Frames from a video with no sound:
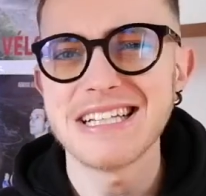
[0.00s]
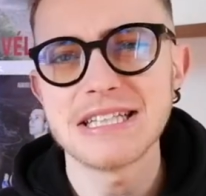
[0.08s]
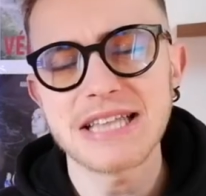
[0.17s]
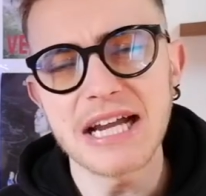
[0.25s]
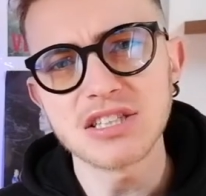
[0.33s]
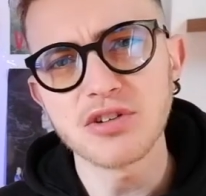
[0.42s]

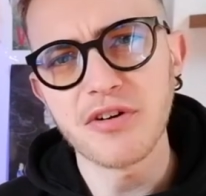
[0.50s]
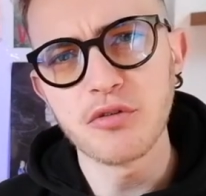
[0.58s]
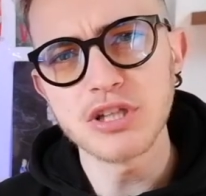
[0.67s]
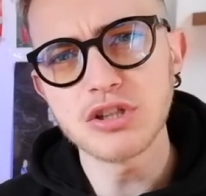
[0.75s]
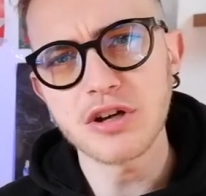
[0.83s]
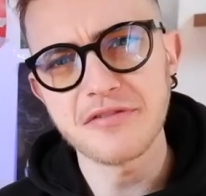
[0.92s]
Il terzo
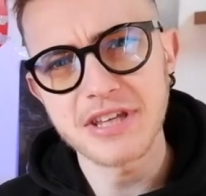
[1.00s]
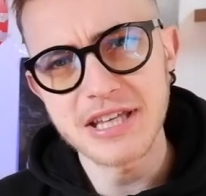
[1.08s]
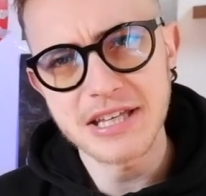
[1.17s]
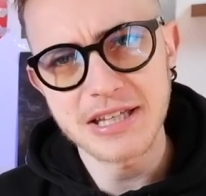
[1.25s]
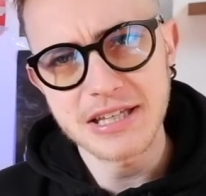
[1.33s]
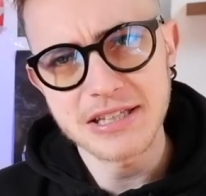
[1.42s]
favorito che
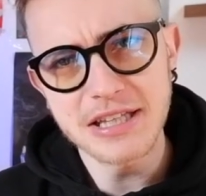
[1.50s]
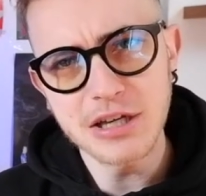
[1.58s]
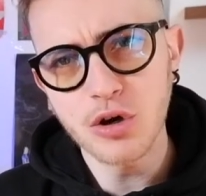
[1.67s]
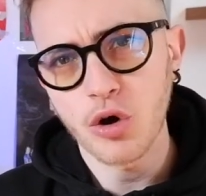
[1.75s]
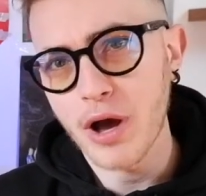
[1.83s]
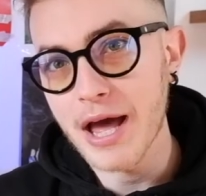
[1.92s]
vi
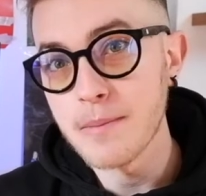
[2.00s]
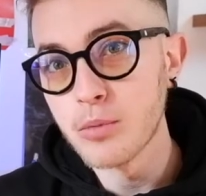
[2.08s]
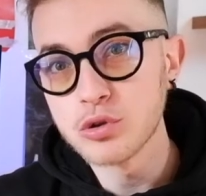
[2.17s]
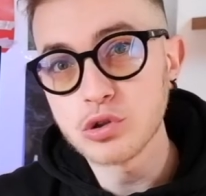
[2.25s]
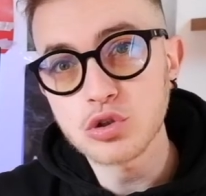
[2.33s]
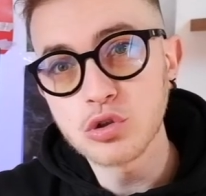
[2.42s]
dico è
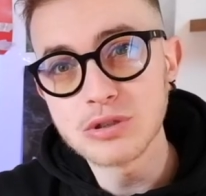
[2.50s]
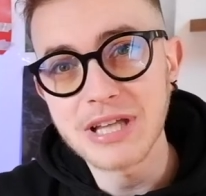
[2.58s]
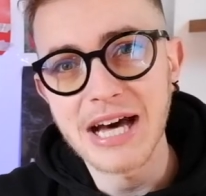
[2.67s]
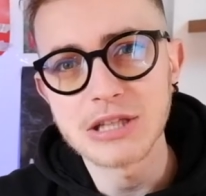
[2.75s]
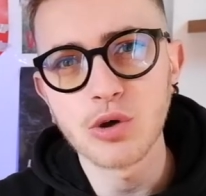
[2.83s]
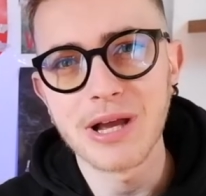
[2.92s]
molto
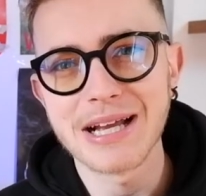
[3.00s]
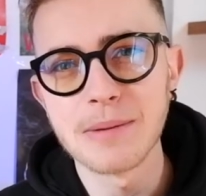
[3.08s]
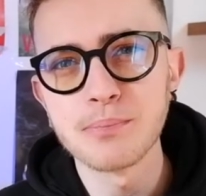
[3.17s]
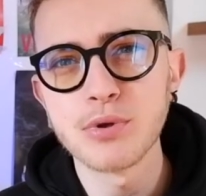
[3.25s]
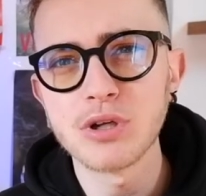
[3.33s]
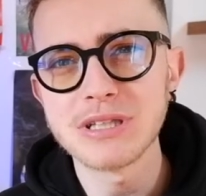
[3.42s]
scontato, è il
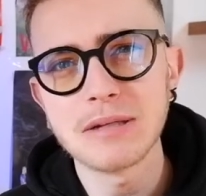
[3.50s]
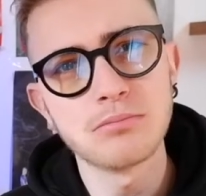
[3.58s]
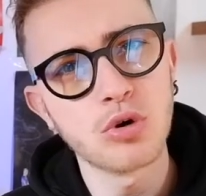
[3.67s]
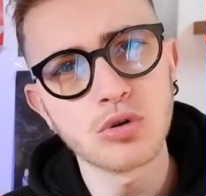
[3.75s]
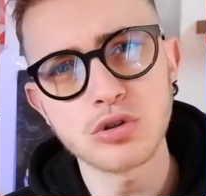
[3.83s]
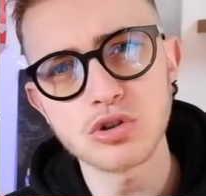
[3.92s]
campione del
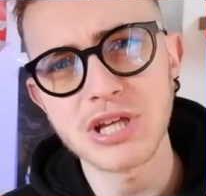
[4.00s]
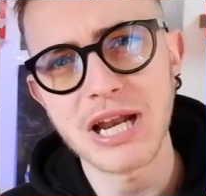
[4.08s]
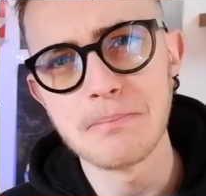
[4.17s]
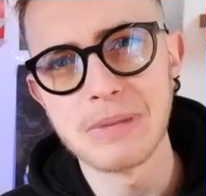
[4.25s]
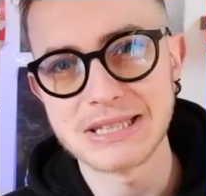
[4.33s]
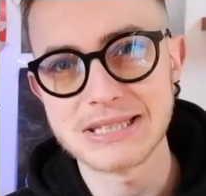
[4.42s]
mondo, se
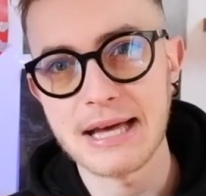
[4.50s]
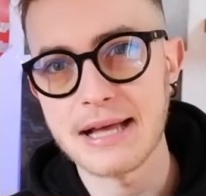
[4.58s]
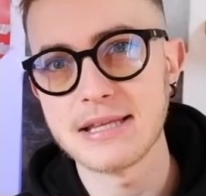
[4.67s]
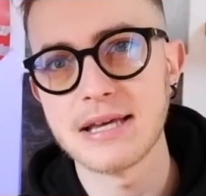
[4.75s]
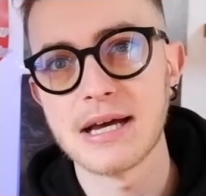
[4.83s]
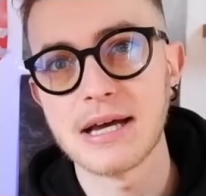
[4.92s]
la
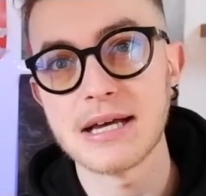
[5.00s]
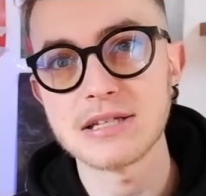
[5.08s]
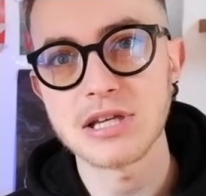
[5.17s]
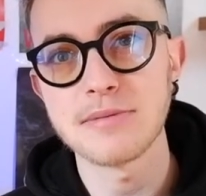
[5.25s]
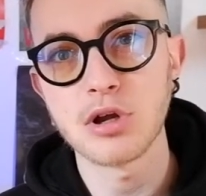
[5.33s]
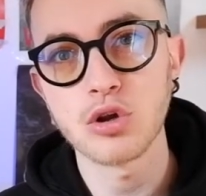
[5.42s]
battaglia
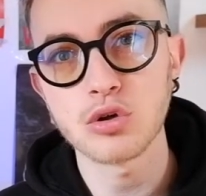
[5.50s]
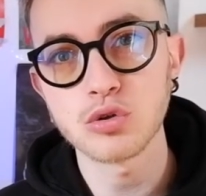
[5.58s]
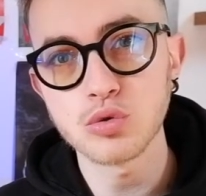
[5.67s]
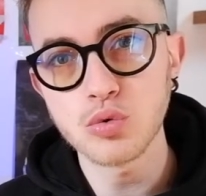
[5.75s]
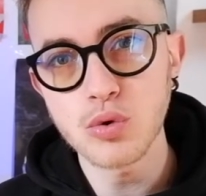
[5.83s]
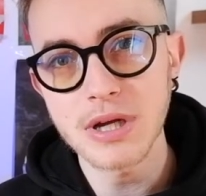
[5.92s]
assieme a loro
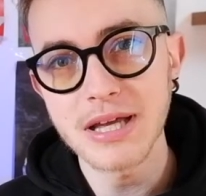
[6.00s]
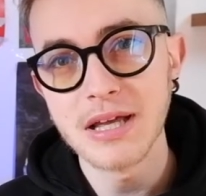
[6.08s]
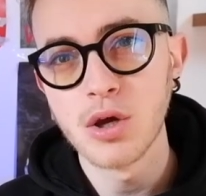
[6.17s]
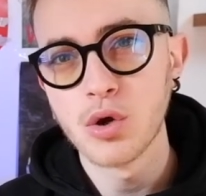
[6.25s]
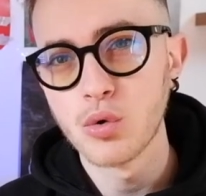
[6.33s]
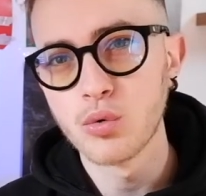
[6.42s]
due
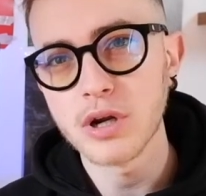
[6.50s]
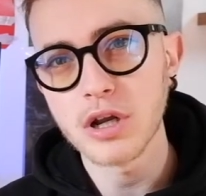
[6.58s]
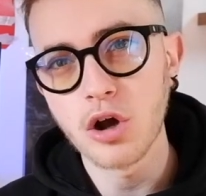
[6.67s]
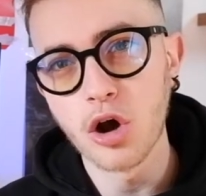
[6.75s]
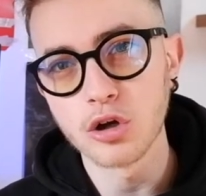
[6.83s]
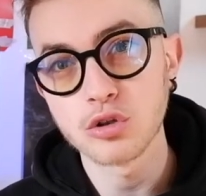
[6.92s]
un
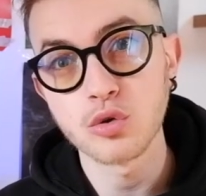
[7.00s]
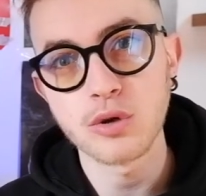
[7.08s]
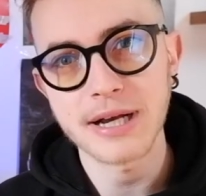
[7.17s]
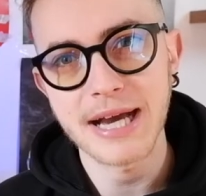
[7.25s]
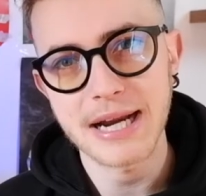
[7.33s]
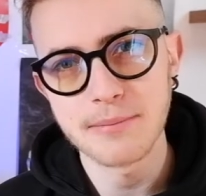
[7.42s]
ricordo di
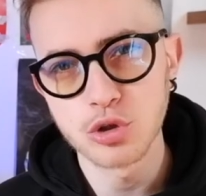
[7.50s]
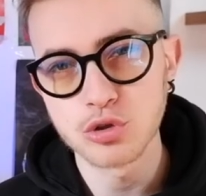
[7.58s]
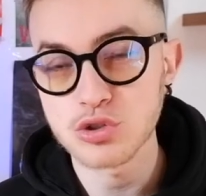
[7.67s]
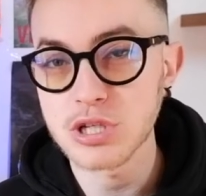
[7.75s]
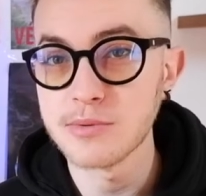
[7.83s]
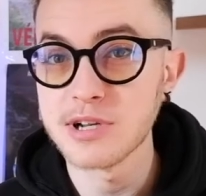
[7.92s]
una gara
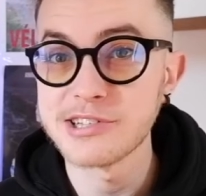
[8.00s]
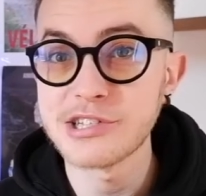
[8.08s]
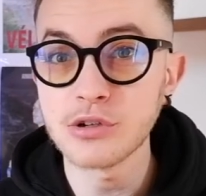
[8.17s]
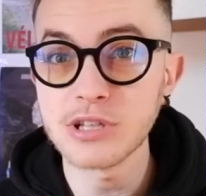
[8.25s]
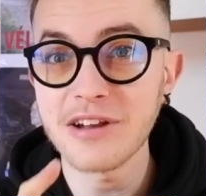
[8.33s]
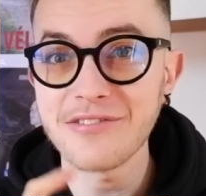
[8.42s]
molto simile al
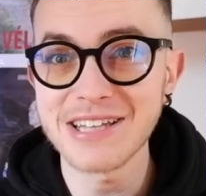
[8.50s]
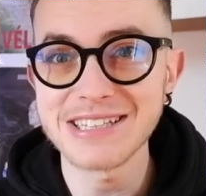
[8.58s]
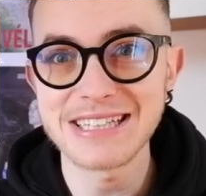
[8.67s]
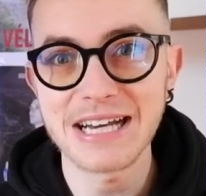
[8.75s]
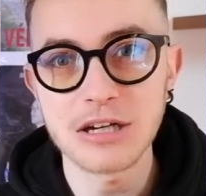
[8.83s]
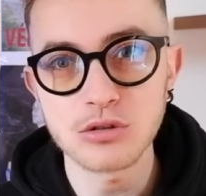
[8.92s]
Giro delle
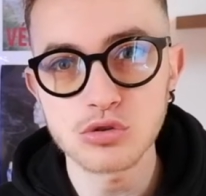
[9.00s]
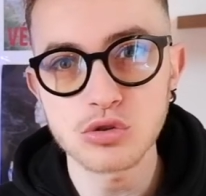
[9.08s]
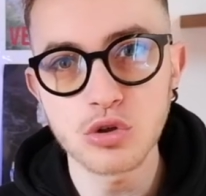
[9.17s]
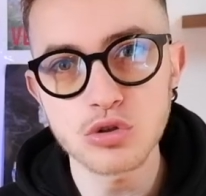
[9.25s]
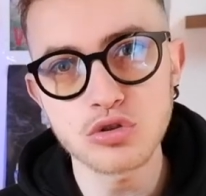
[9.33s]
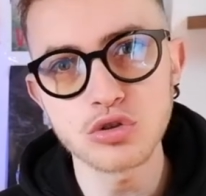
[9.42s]
Fiandre dell'anno
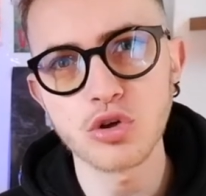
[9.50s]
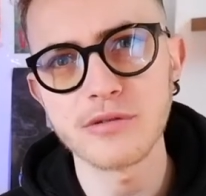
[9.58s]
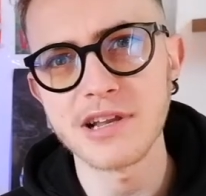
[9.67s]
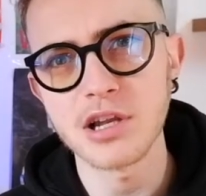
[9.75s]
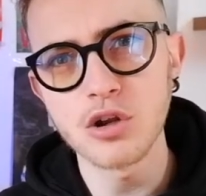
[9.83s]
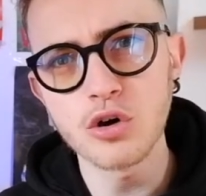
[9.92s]
scorso
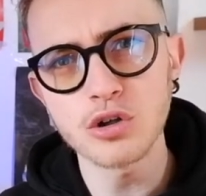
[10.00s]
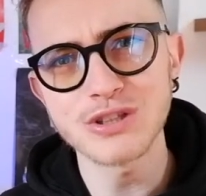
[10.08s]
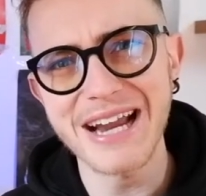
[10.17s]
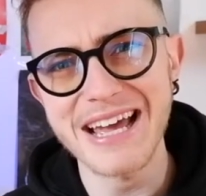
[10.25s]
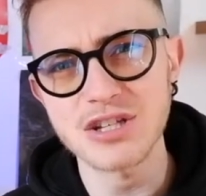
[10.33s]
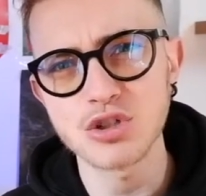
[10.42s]
dove loro
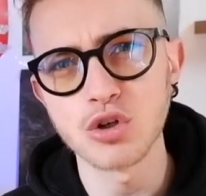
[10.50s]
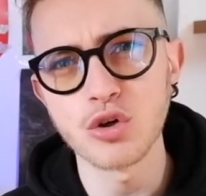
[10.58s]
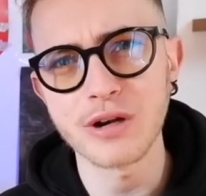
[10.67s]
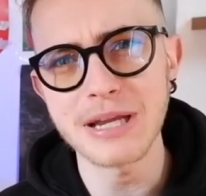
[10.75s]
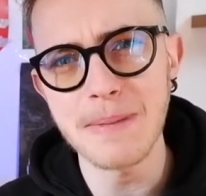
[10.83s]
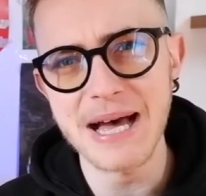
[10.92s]
tre
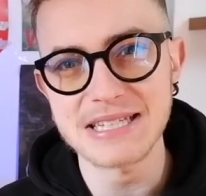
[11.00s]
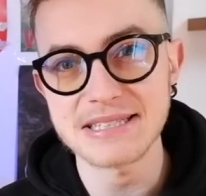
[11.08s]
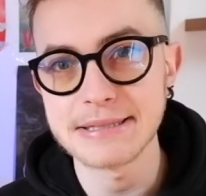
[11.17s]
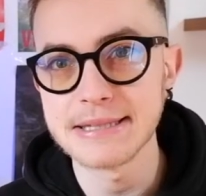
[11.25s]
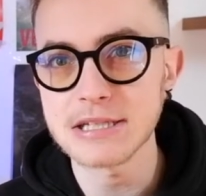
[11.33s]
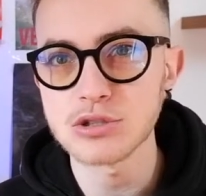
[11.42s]
sono
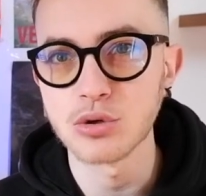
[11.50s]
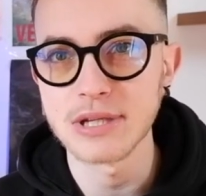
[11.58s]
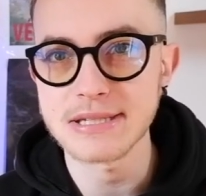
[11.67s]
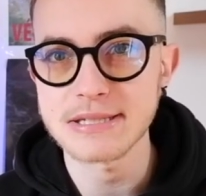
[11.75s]
rimasti da soli